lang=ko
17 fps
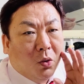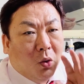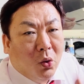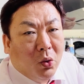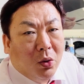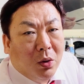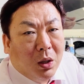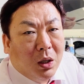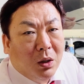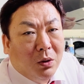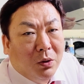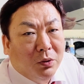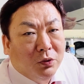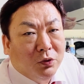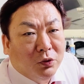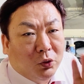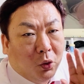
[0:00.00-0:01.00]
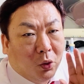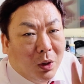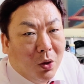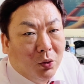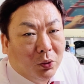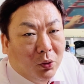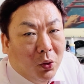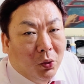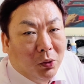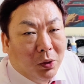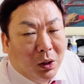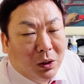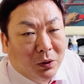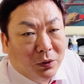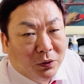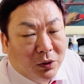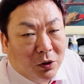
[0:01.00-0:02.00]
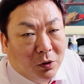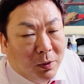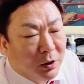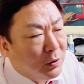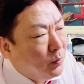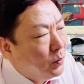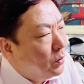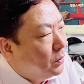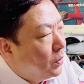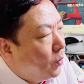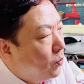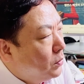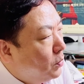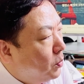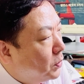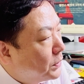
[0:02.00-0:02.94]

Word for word: 코로나 관련주, 돌아온 코로나 관련주라고 말씀드렸는데 오늘